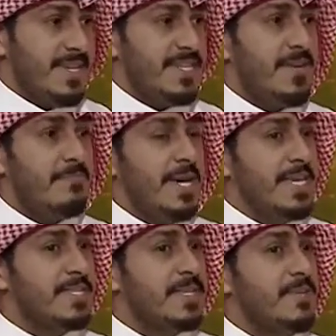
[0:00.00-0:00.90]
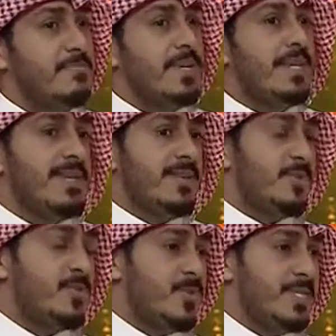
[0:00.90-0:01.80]
عشان ما ينصدم
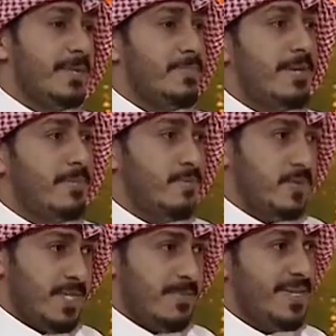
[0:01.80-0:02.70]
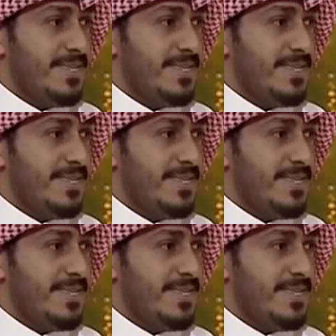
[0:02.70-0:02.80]
بالردود السلبيه من المجتمع